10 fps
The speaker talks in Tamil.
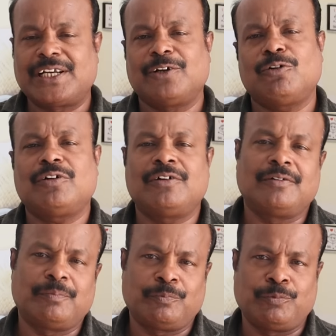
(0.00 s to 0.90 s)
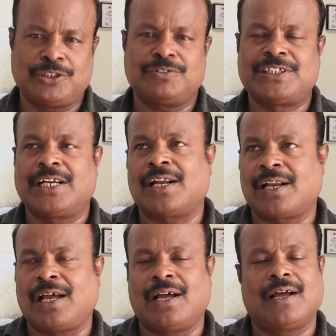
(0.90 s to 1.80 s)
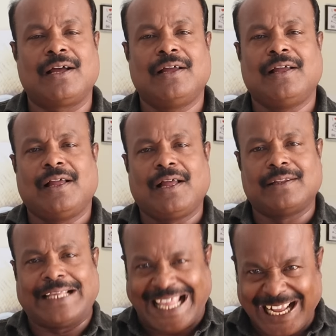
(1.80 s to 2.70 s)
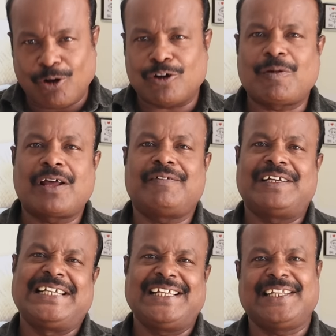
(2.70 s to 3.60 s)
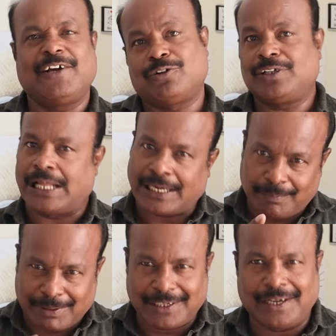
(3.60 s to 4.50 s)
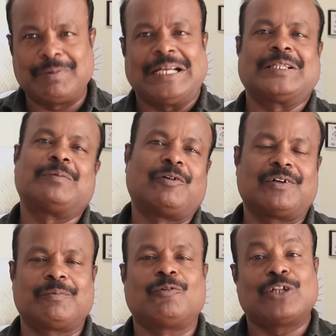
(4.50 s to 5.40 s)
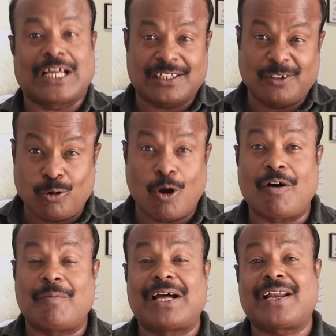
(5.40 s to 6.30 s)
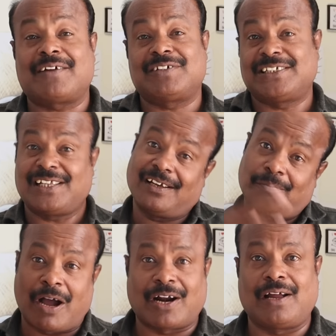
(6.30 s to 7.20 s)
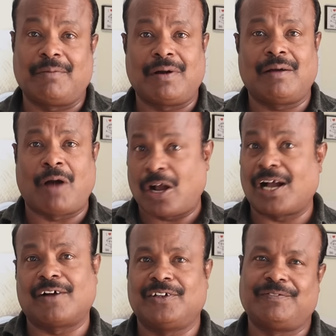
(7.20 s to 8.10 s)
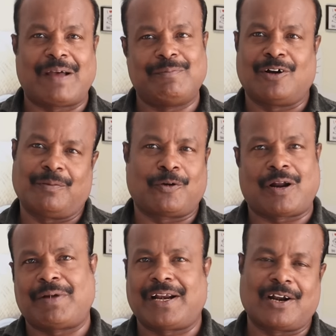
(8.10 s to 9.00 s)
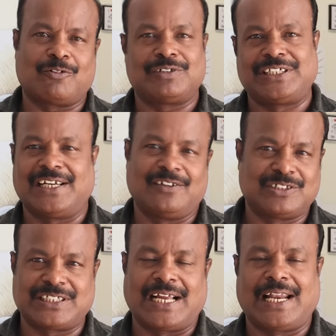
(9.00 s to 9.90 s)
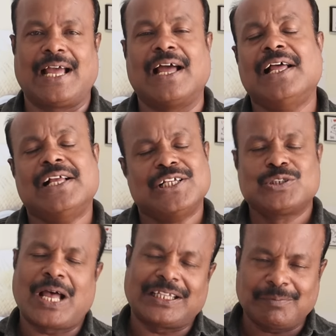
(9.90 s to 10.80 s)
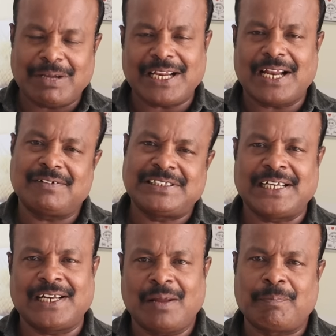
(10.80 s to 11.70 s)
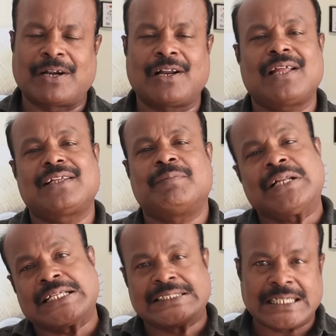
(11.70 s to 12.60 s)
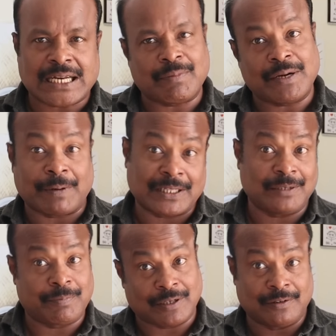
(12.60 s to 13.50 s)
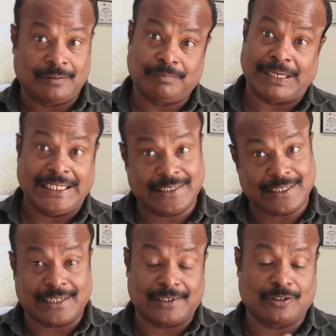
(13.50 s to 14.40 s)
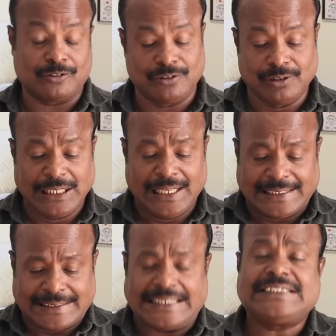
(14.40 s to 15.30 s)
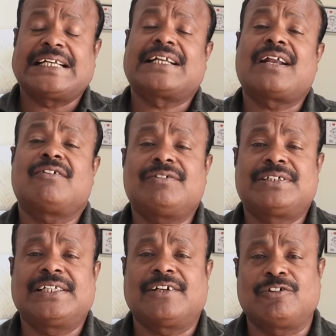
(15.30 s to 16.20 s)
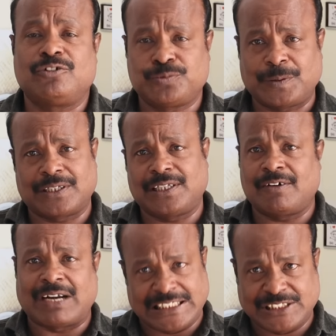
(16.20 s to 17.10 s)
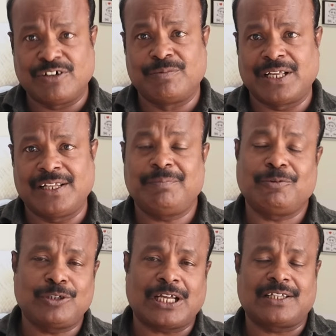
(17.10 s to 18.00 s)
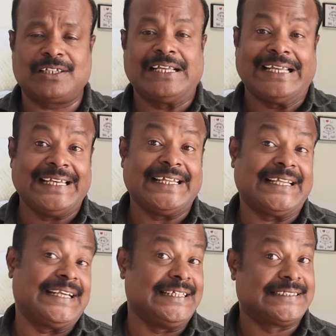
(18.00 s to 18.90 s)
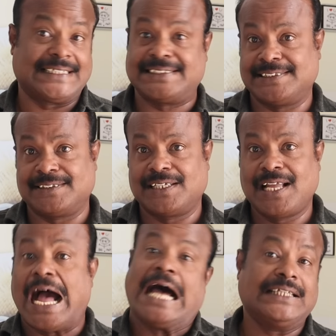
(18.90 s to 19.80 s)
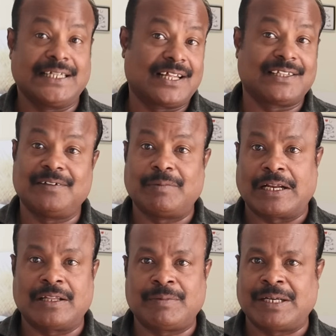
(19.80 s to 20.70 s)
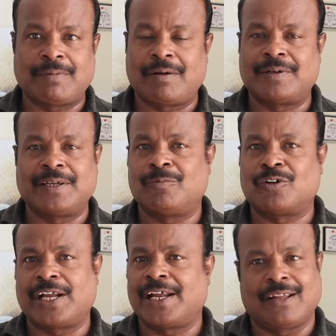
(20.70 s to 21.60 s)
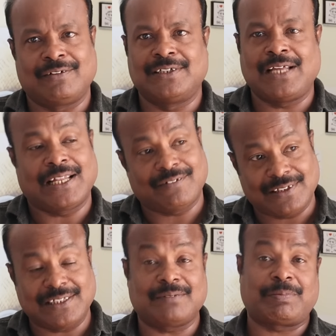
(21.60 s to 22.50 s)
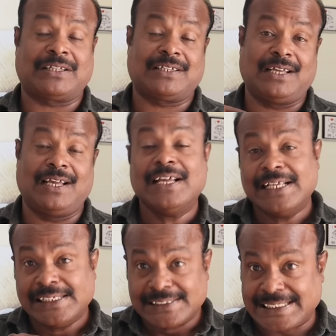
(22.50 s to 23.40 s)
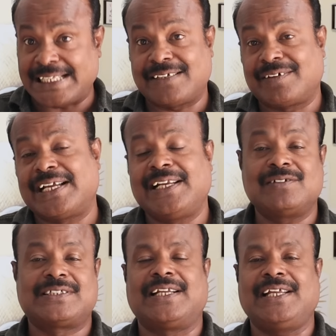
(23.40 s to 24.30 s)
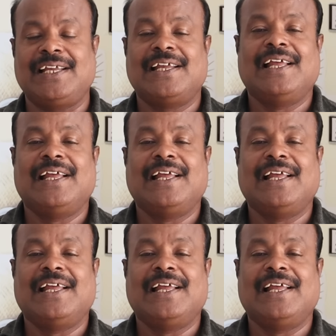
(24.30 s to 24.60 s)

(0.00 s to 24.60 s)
கிட்ட இன்னொரு பிடிச்ச விஷயம் என்னென்னா இந்த ஹேங் ஓவர் மாதிரி விஷயத்தையே அவர் வந்து நிறைய படங்கள் அப்படி எடுத்துகிட்டு போவார் இப்போ உதாரணத்துக்கு கோவா மாதிரியான விஷயம் தான் இதில் பாங்கா பாங்காக் வந்து ஃபேமிலியோட போகிற மாதிரியான ஒரு விஷயங்கள்னு வச்சுக்கோங்களேன் ஸோ அந்த மாதிரியான விஷயங்கள்லாம் பண்ணாலும் அதை எப்படி ரசிக்கிற மாதிரி படத்துக்கு படம் பண்ணிகிட்டு இருக்காருன்றதும் ட்ரெண்ட் செட்டரான ஒரு விஷயத்தை அவர் யூஸ் பண்ணுறதுல அவர் அச்சிக்கவும் முடியாது இப்போ உதாரணத்துக்கு கில்லி ரீரிலீஸ் ஆச்சு அதில் தான் அந்த மருதுமணி மாவணி முருகையெல்லாம் வந்தது அதை வந்து இந்த படத்தில் சேர்த்த வகையிலையும் சரி